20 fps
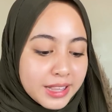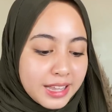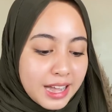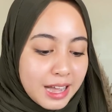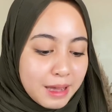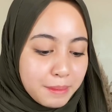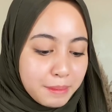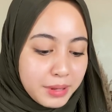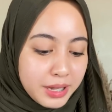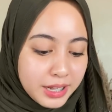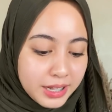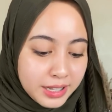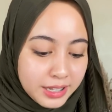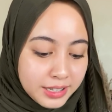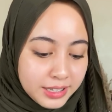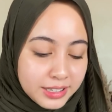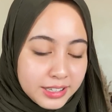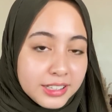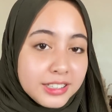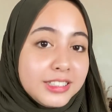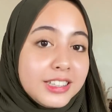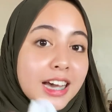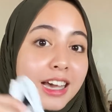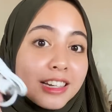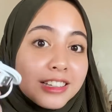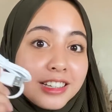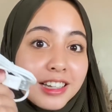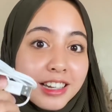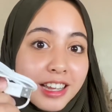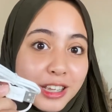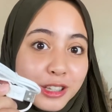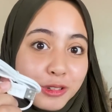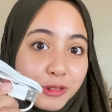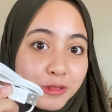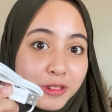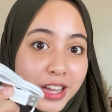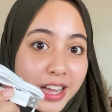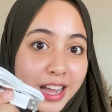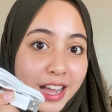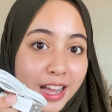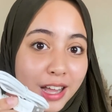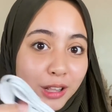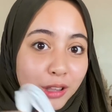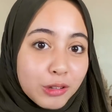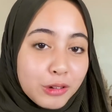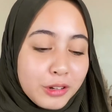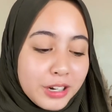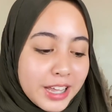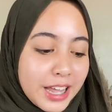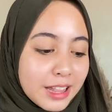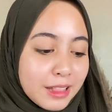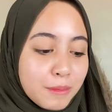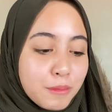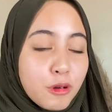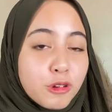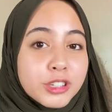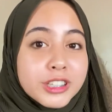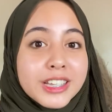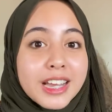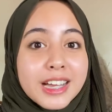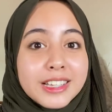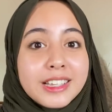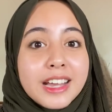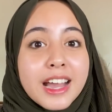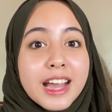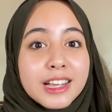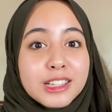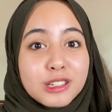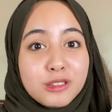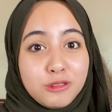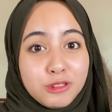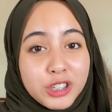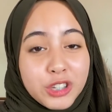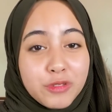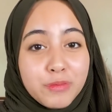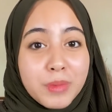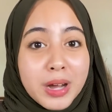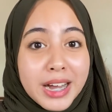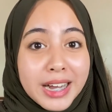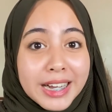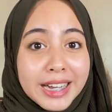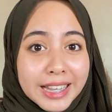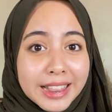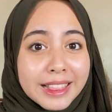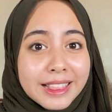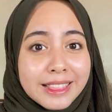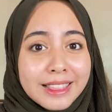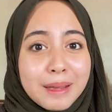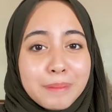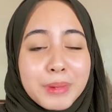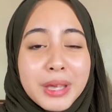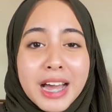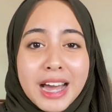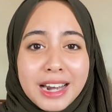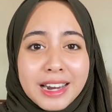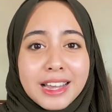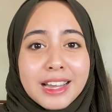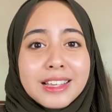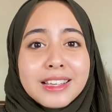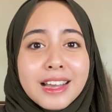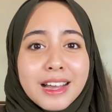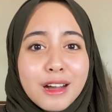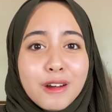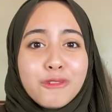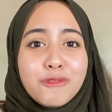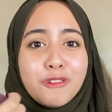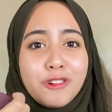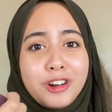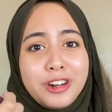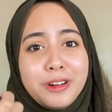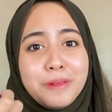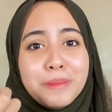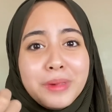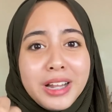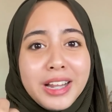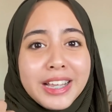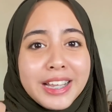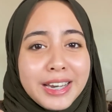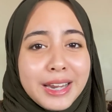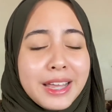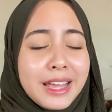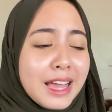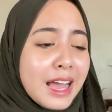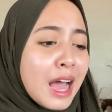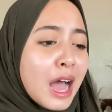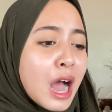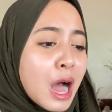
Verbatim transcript: kabel chargernya juga tuh lihat boxnya aja eksklusif banget tapi harganya affordable ini